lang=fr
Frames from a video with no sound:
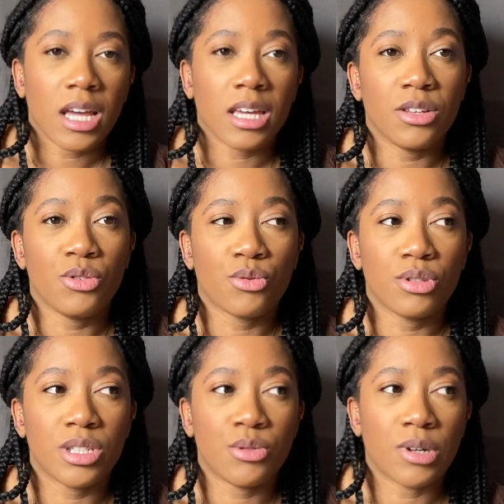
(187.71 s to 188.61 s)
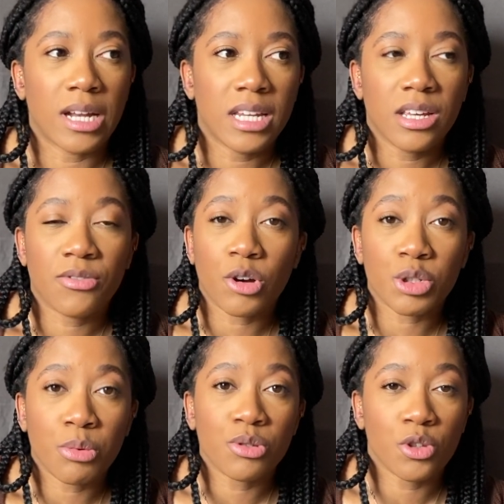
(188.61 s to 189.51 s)
Et du coup, j'y suis allée.
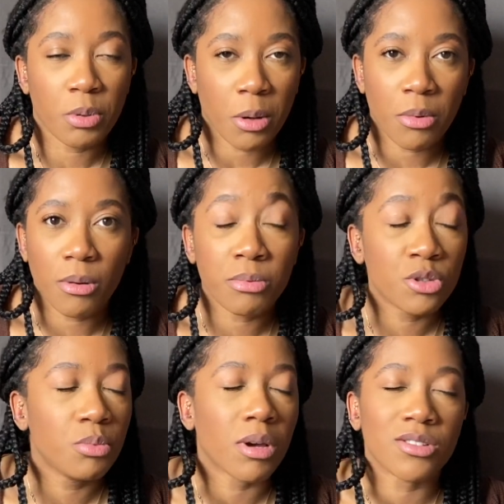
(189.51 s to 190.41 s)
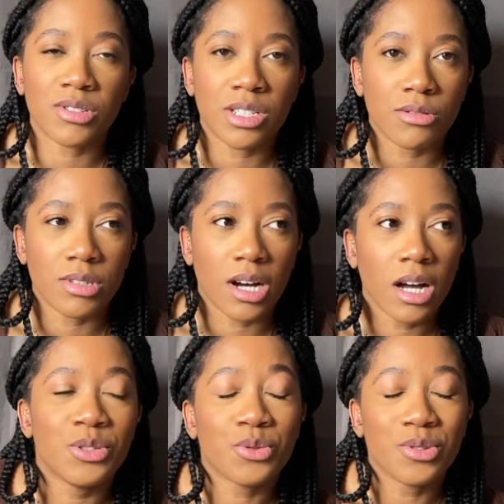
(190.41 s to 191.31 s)
Franchement, super propre, super gentil le gars.
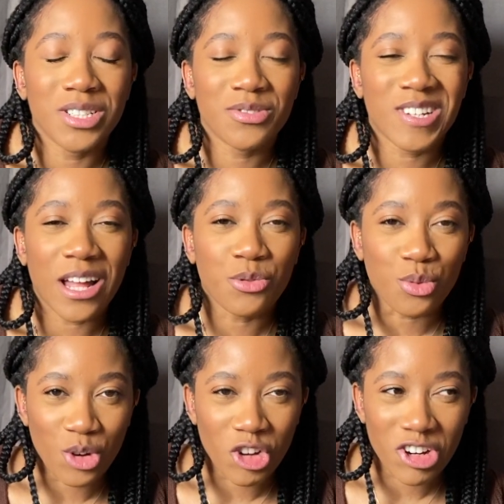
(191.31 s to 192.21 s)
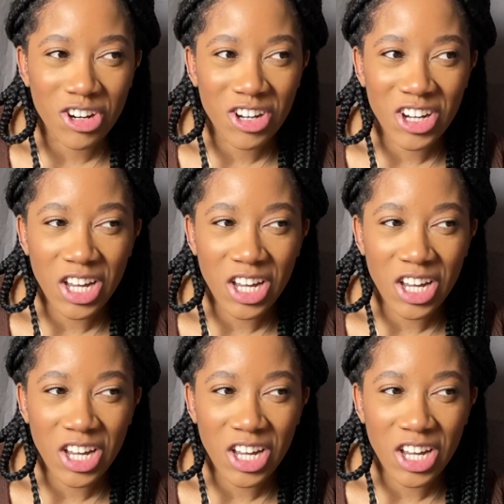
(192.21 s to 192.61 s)
Du coup, au niveau de la douleur,